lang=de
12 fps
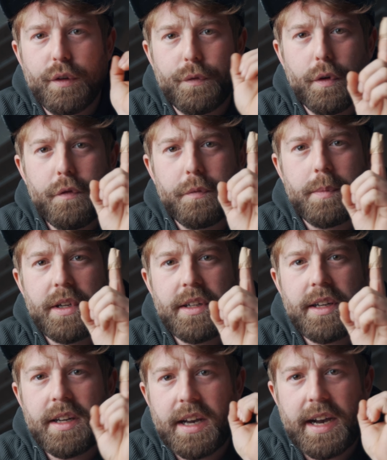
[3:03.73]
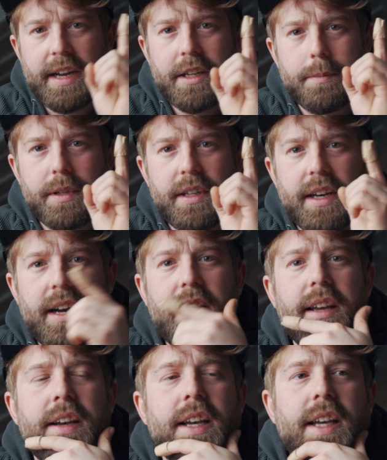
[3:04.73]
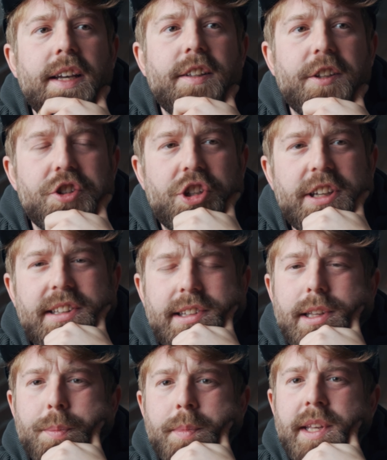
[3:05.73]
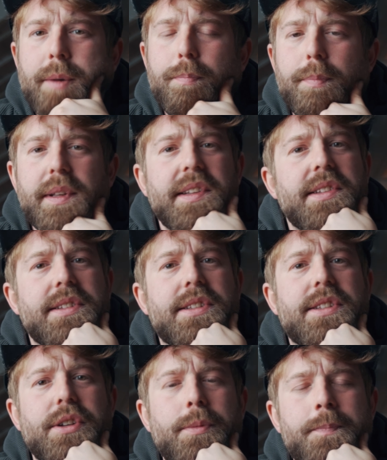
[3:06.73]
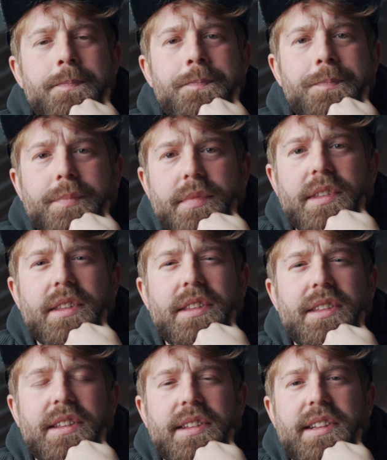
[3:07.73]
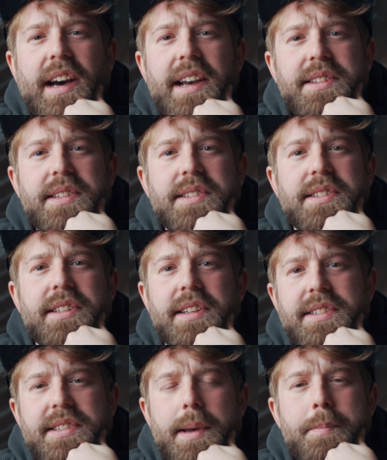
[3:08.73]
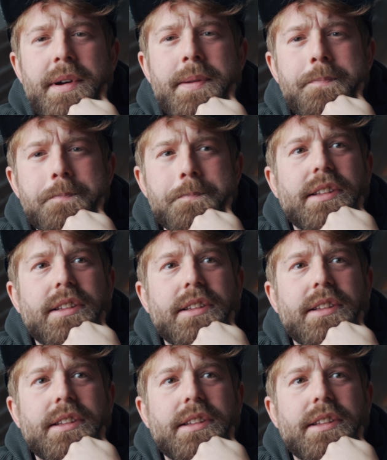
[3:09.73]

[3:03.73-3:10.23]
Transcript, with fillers: Fünf Bilder, eine Bilderreihe, die schickt ihr mir bis zum 30. Dezember.